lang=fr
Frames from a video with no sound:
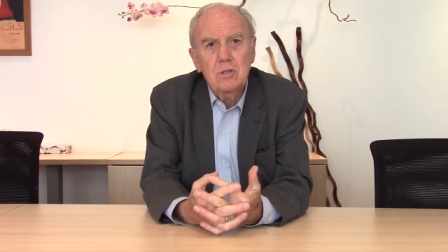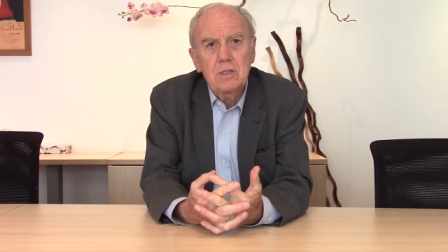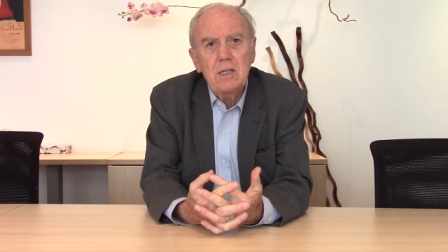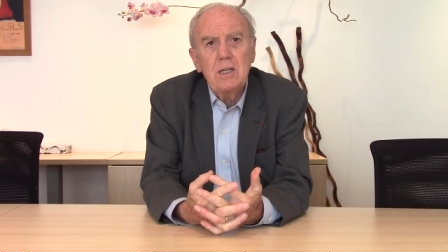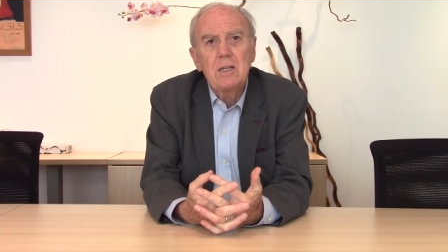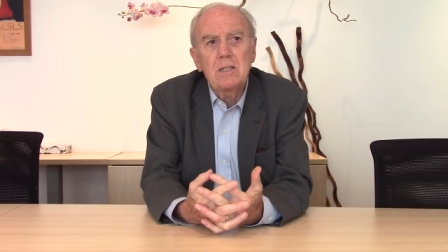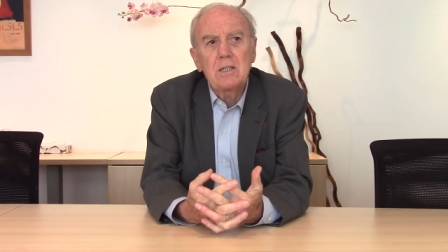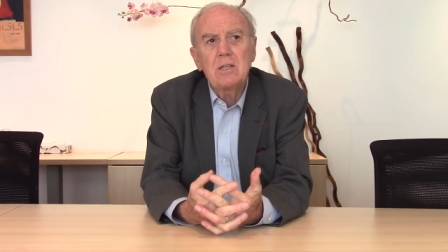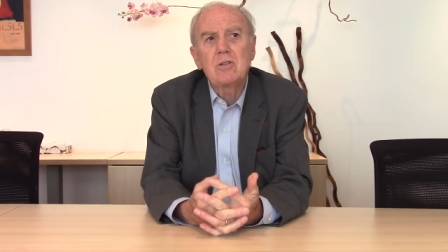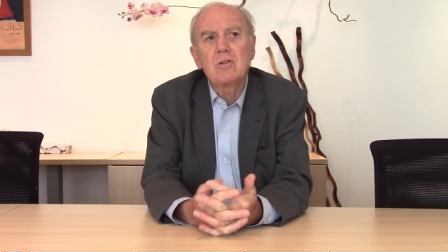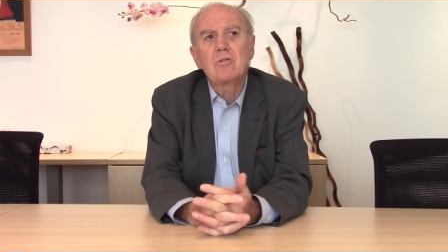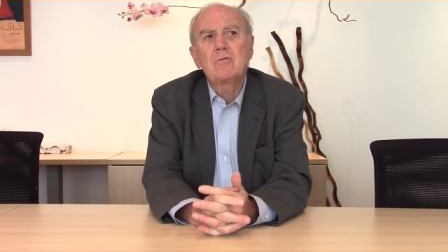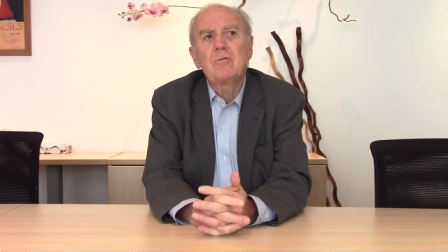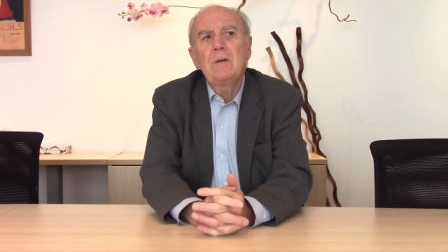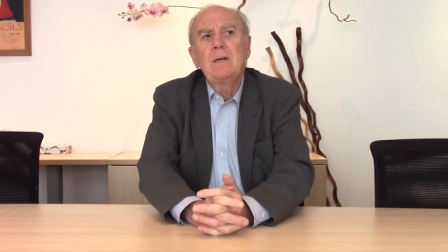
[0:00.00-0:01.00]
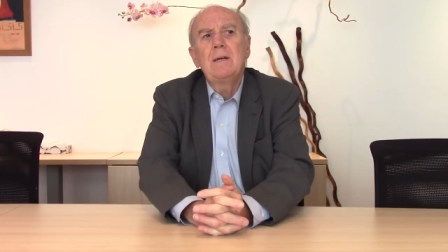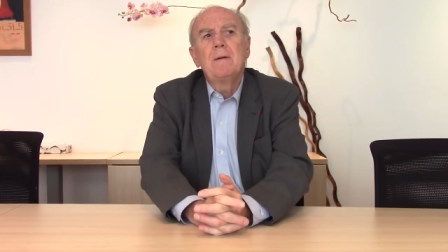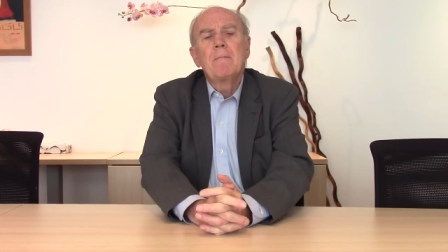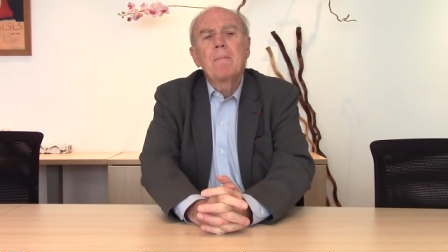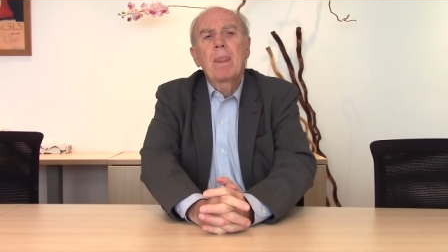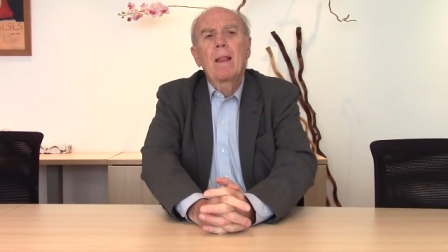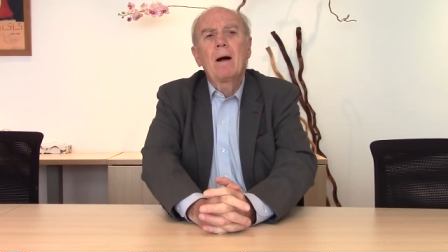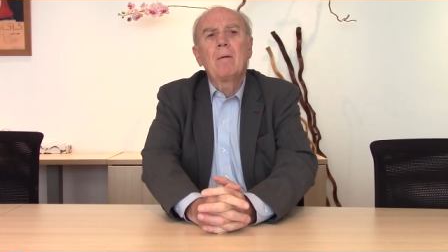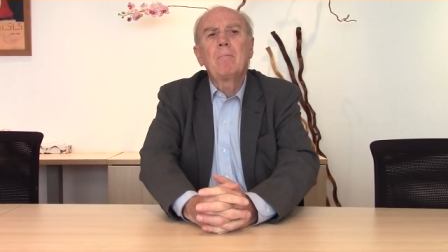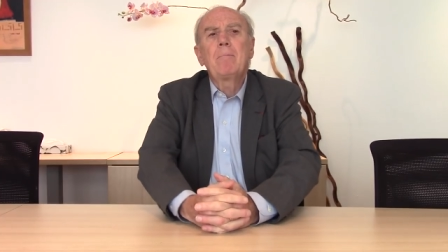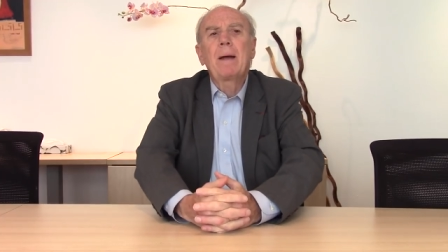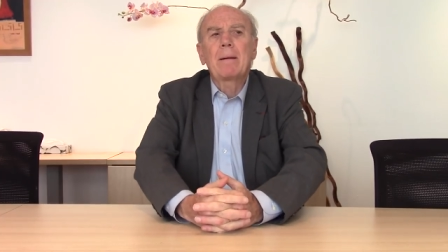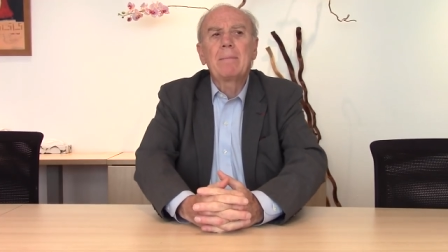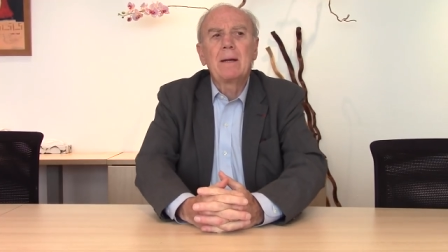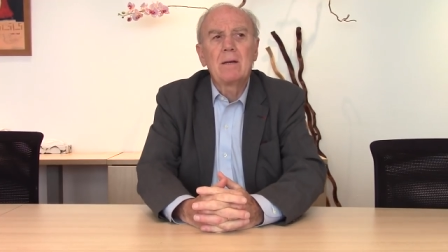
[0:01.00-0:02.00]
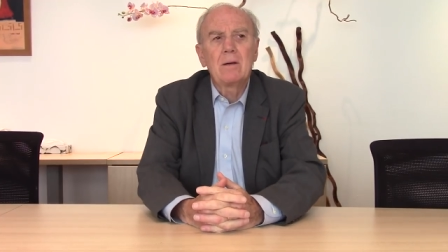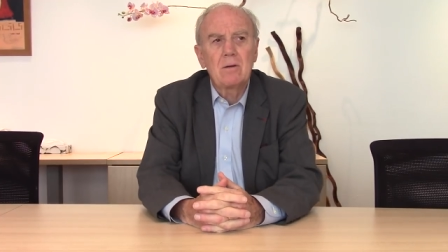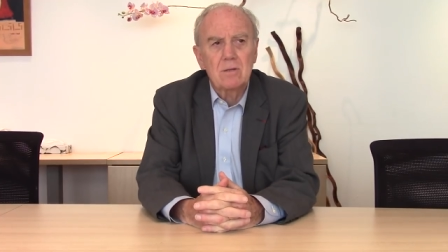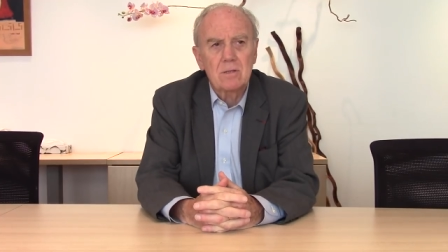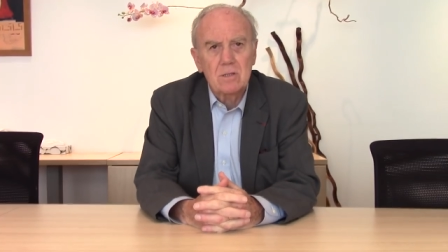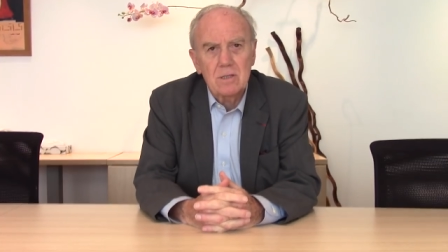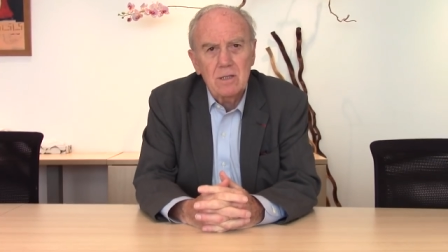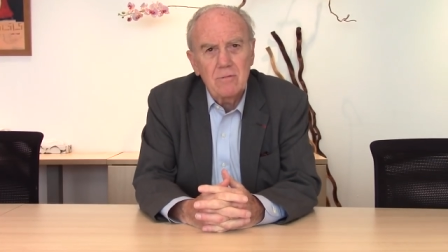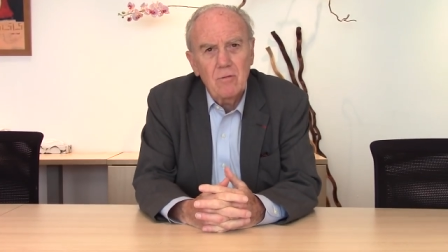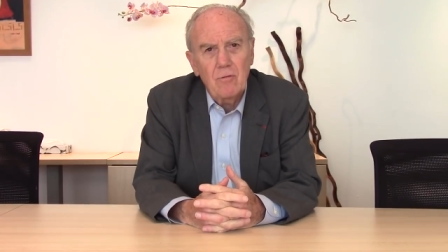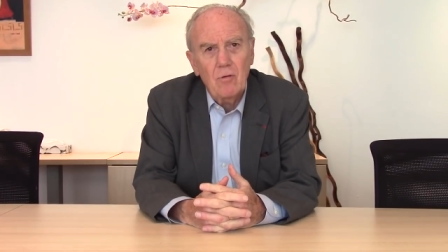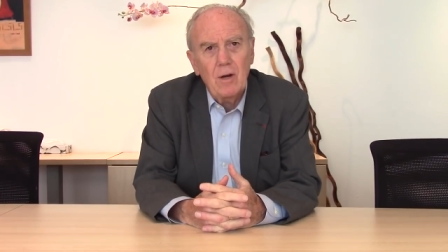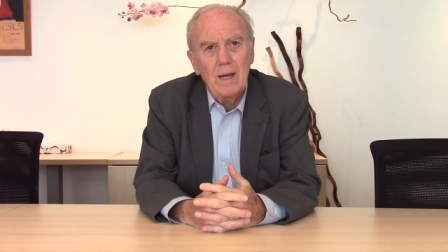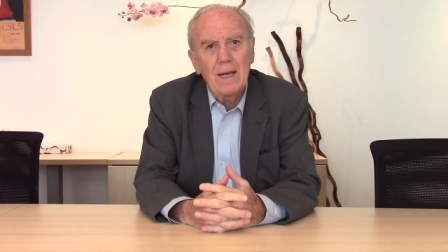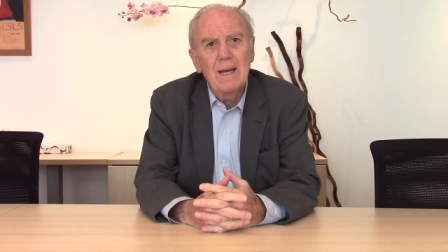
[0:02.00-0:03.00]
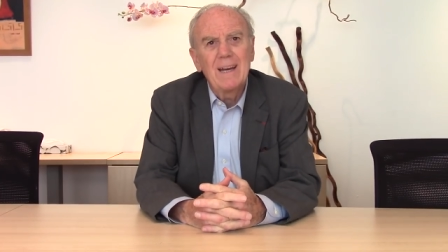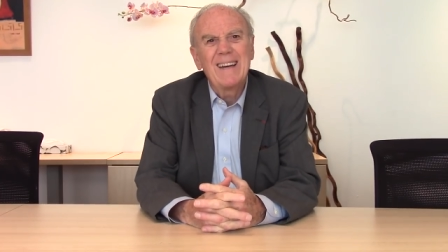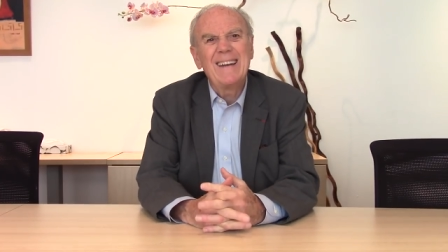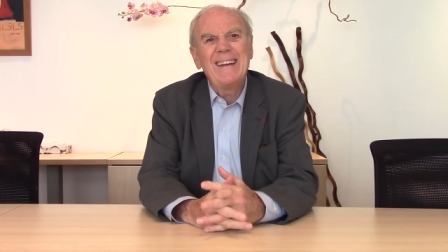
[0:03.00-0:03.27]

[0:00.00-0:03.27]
si, je suis en permanence, si vous voulez,